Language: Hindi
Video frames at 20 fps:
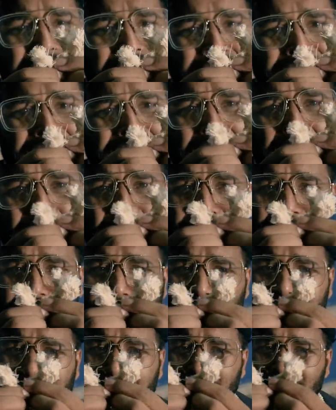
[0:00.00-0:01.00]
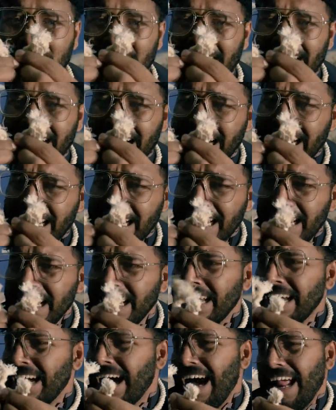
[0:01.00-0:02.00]
रस्सी भी दो नंबर
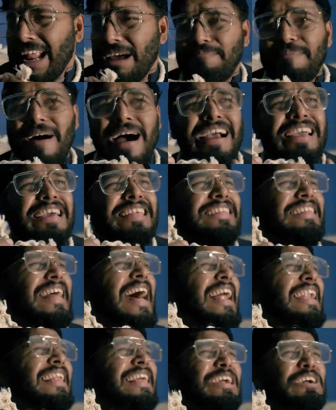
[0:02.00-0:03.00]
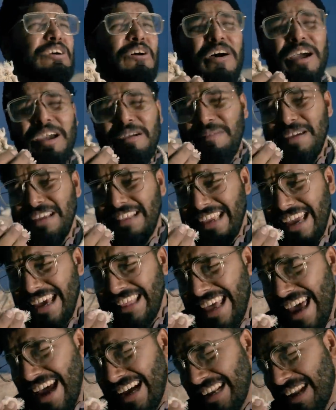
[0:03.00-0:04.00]
अरे पाकिस्तान की कोई भी
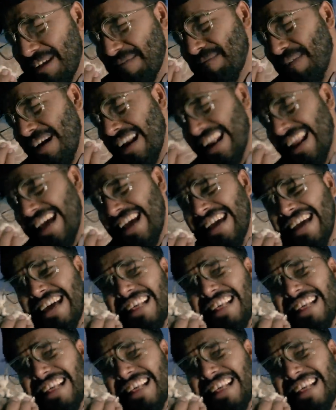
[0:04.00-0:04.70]
चीज एक नंबर नहीं